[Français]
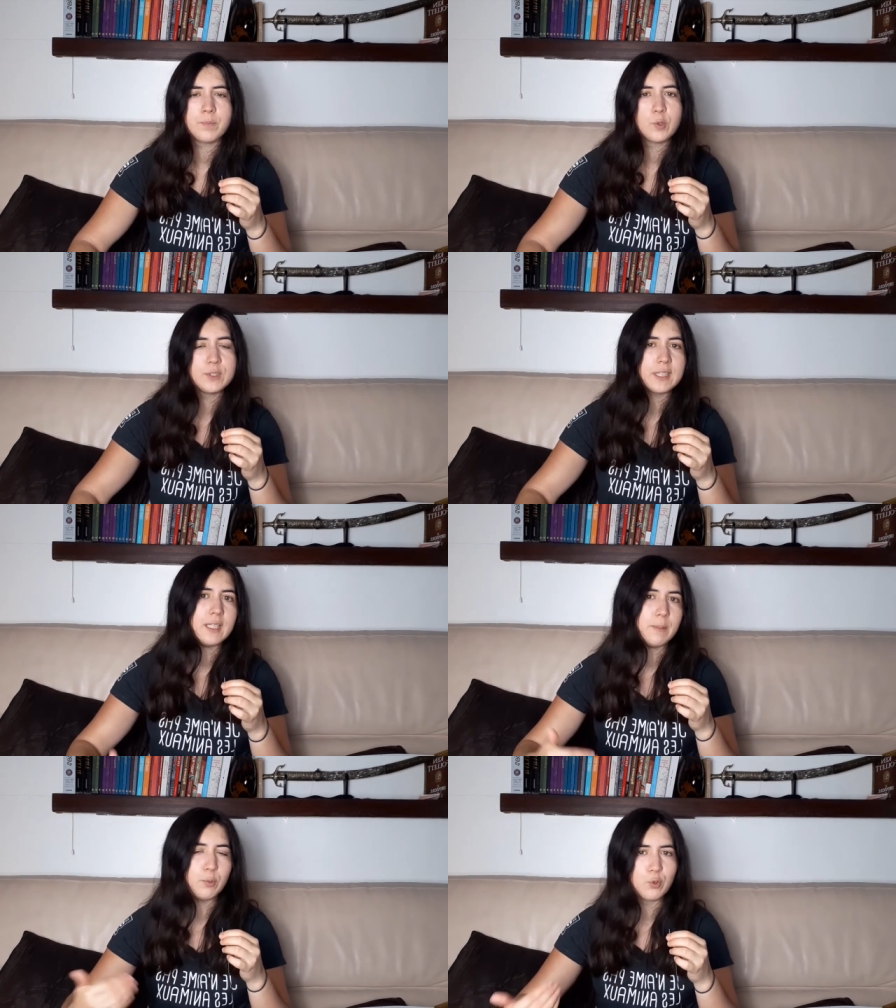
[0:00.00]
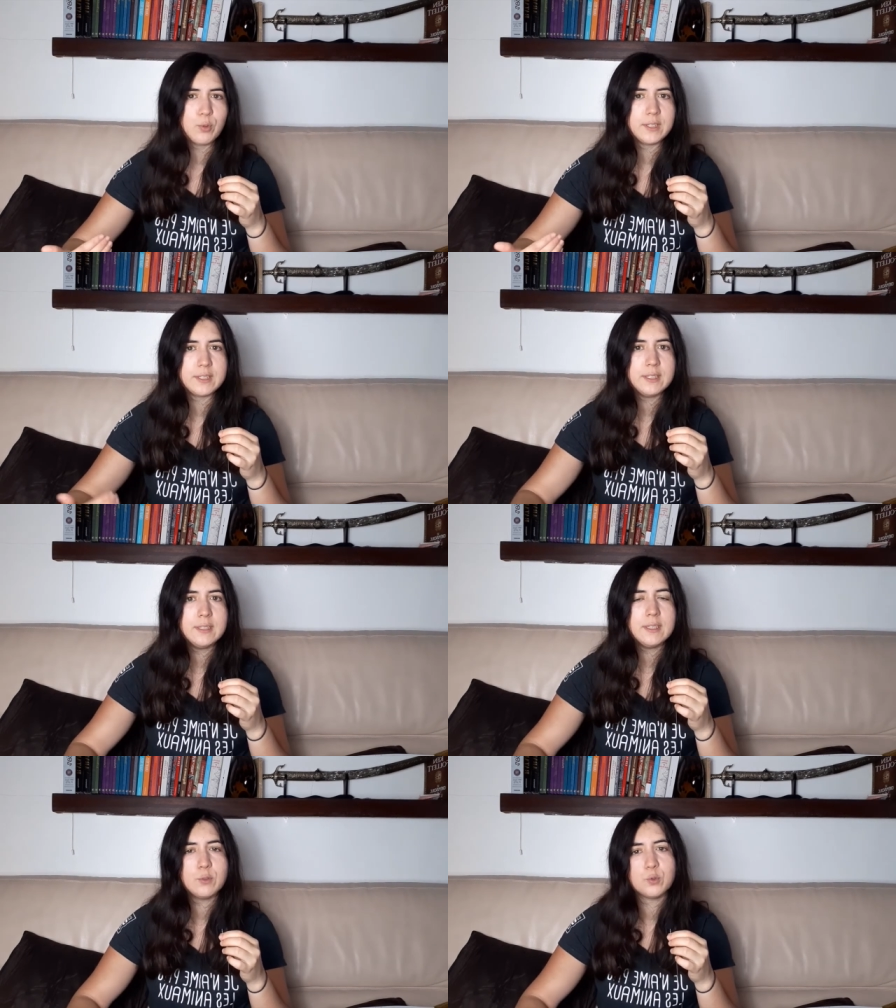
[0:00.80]
au sein de la
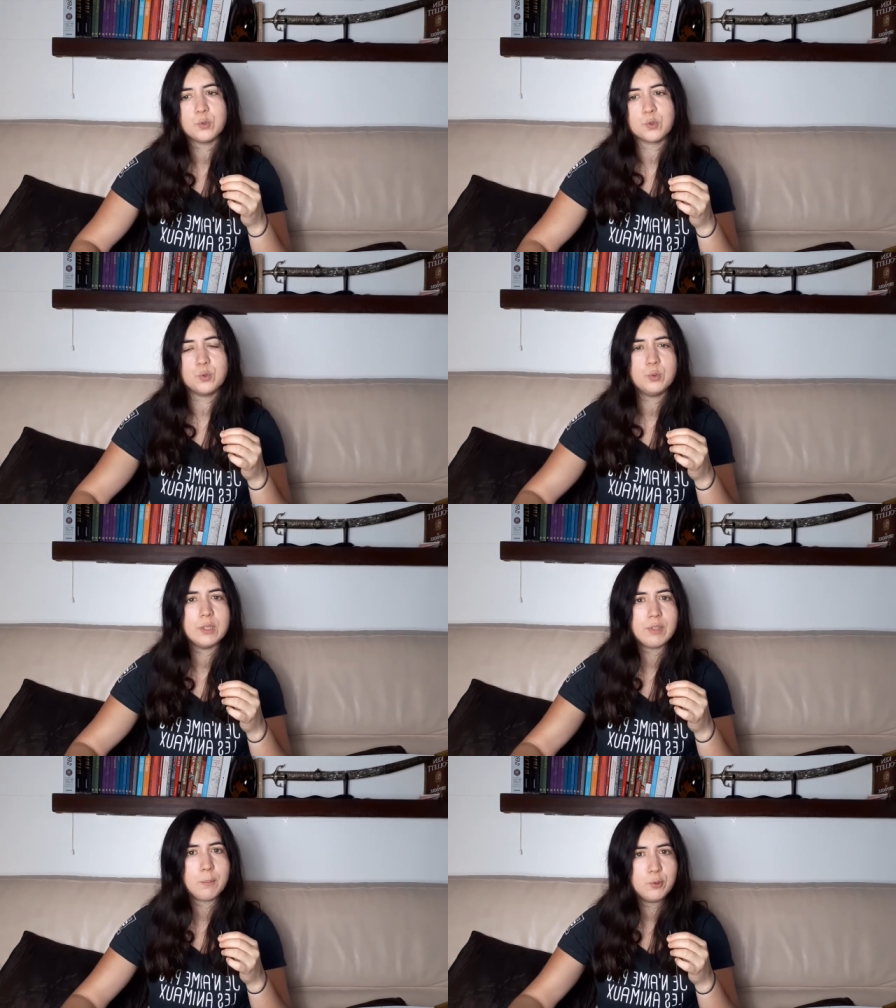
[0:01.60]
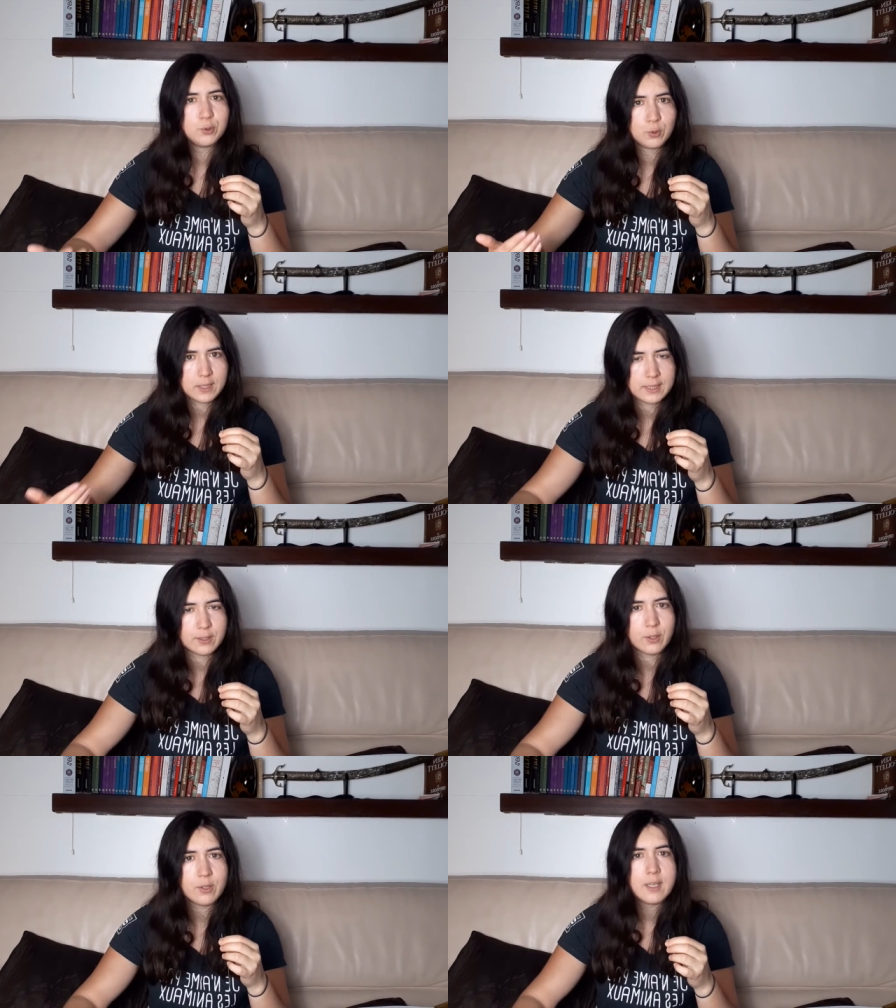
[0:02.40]
bourgeoisie et donc du coup d'avoir plus de
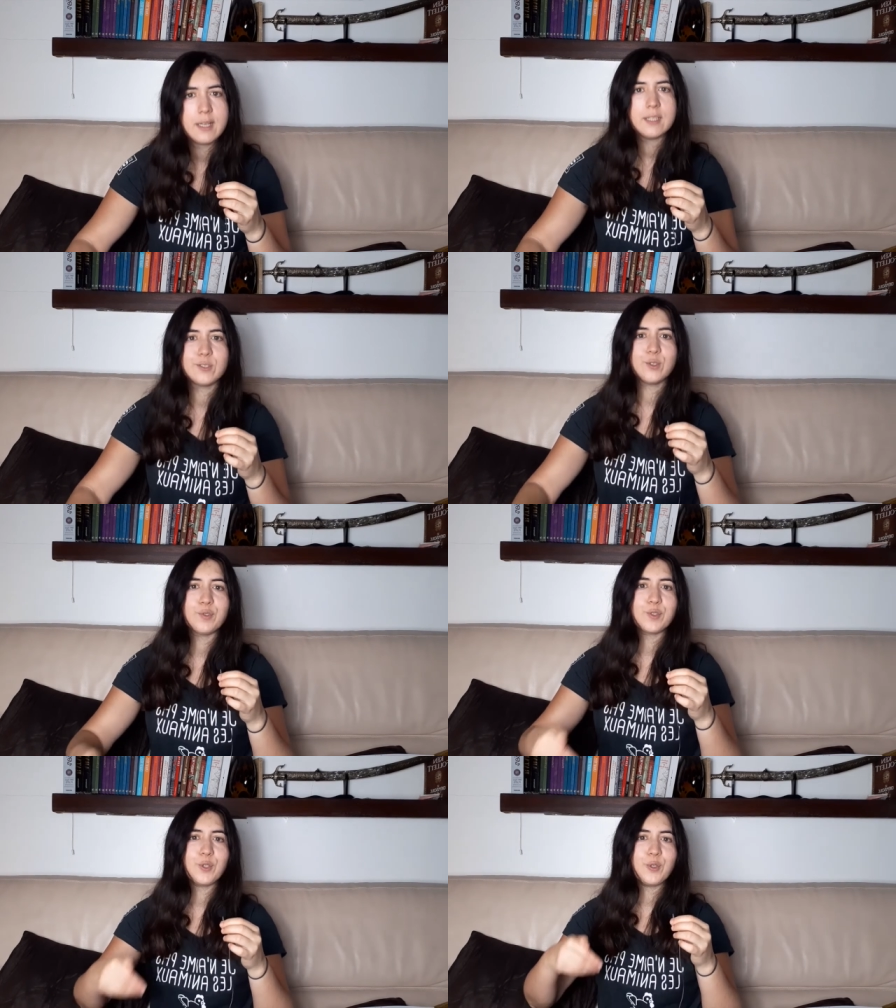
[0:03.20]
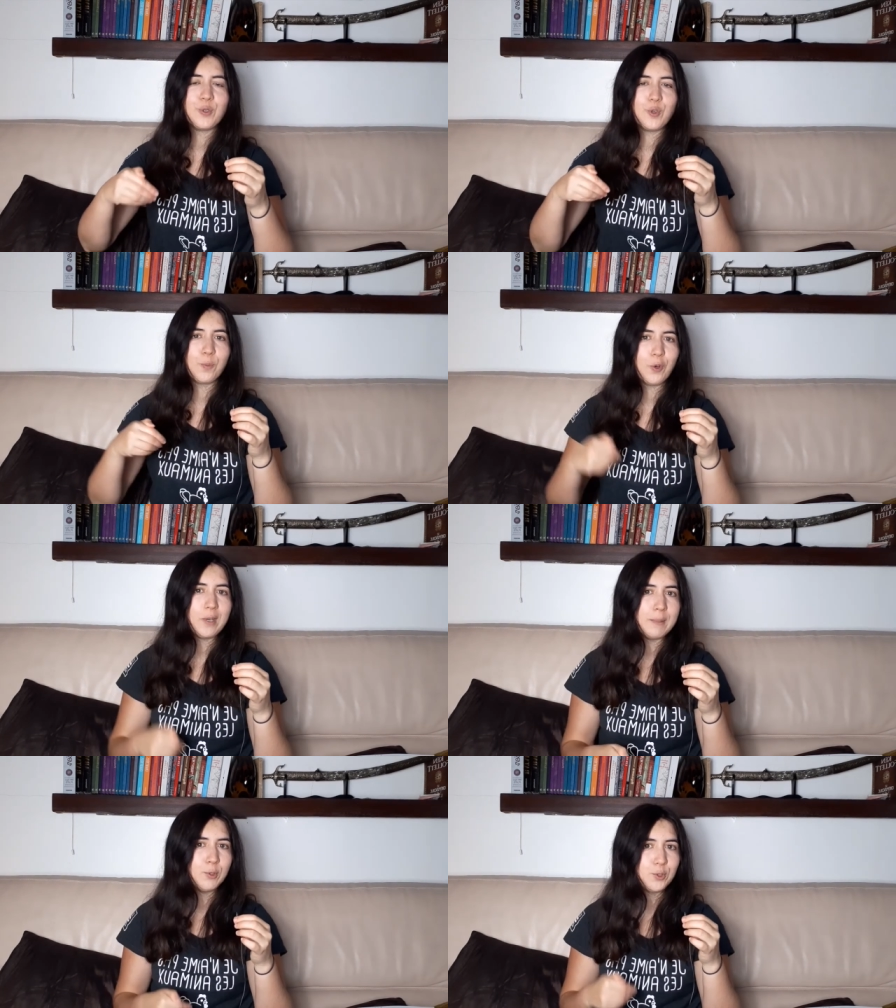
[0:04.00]
clients. Sauf que le
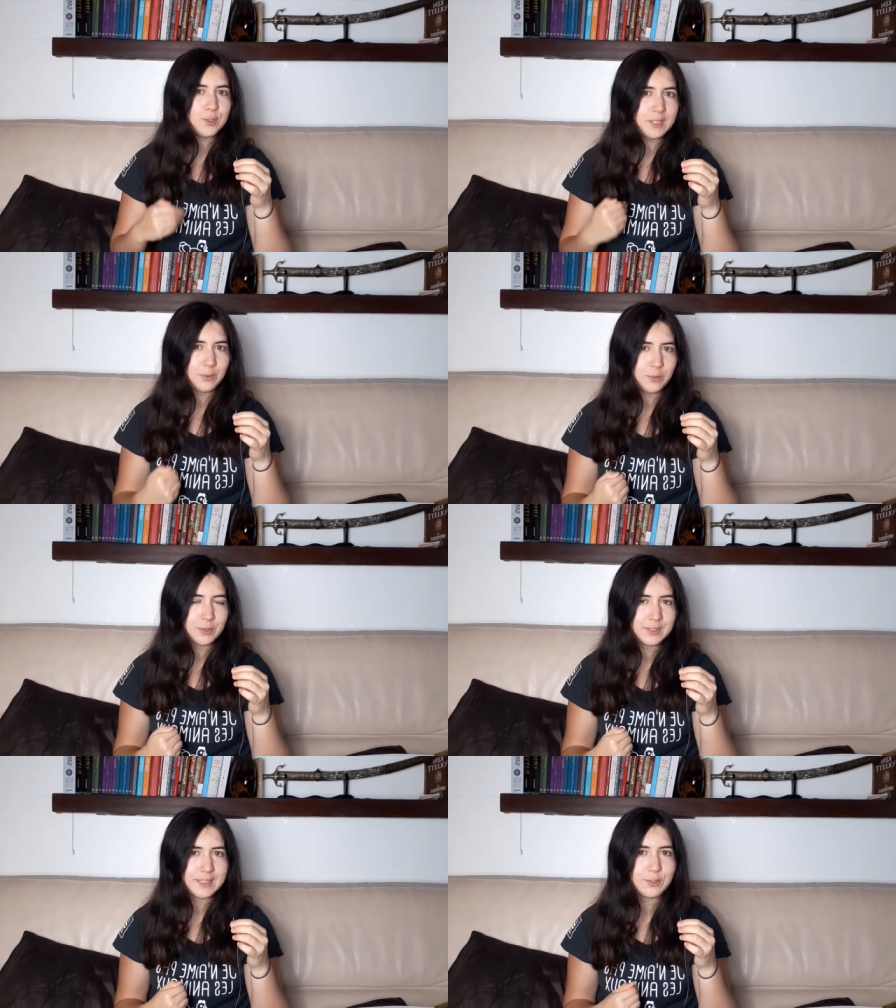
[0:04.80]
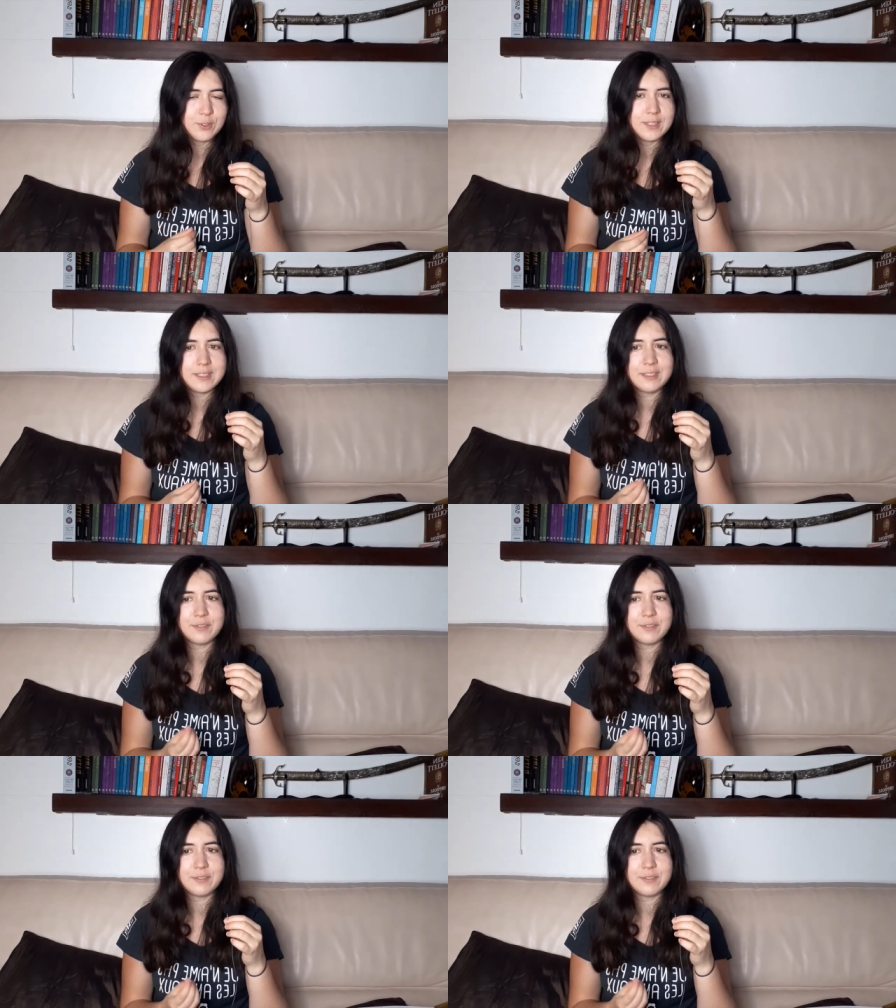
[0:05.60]
problème de ce salon, c'est que c'était